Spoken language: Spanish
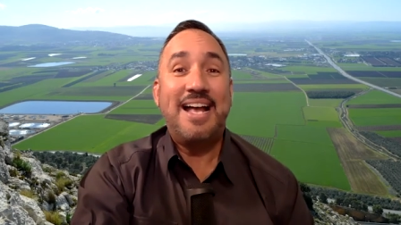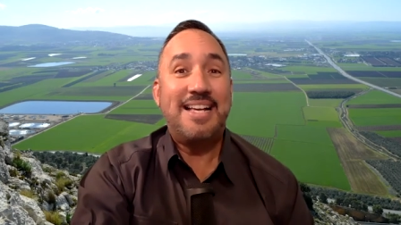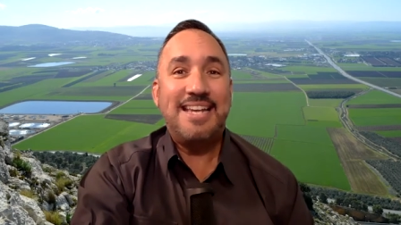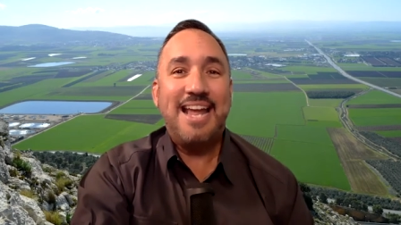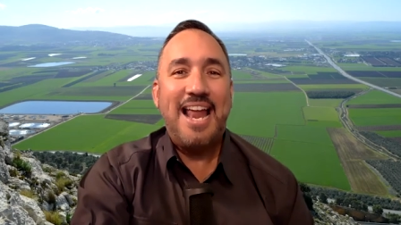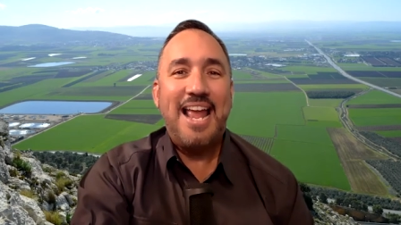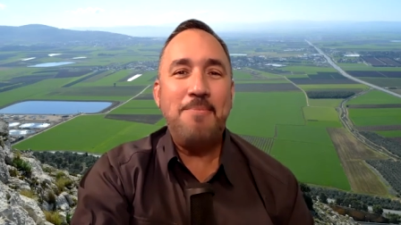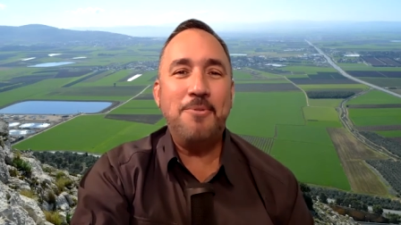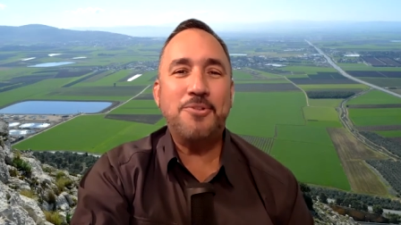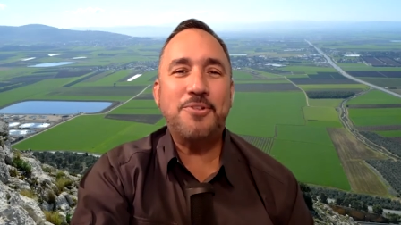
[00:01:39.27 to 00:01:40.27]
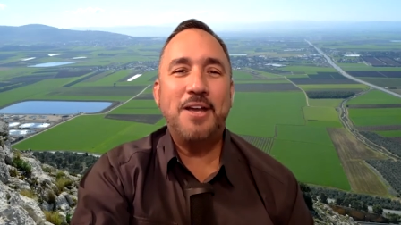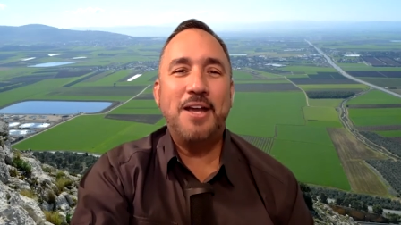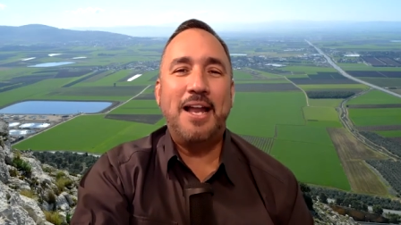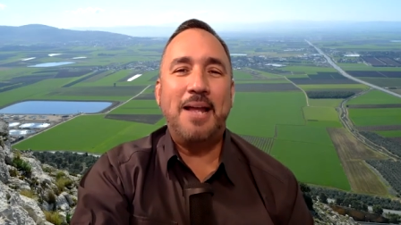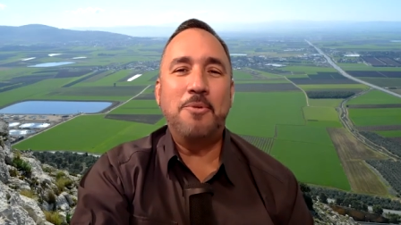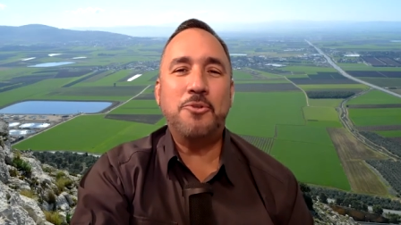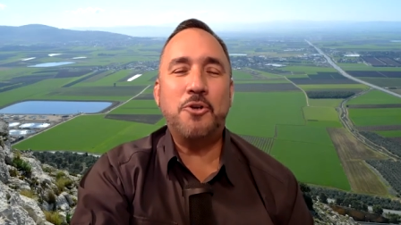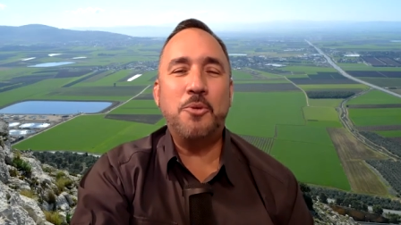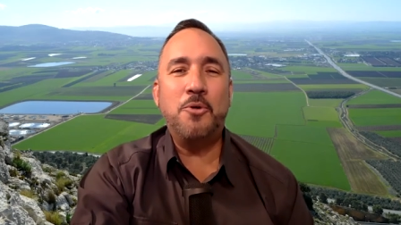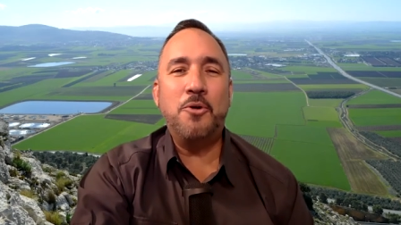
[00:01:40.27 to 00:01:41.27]
Así que leemos, leemos
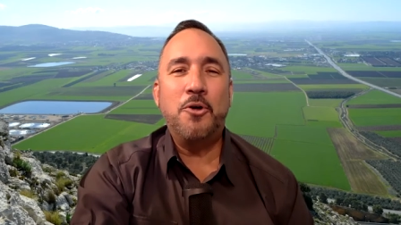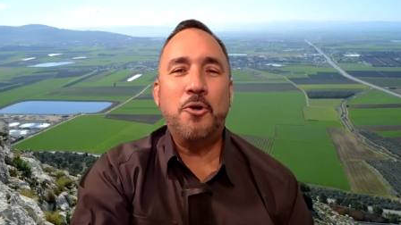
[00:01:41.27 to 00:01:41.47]
cómo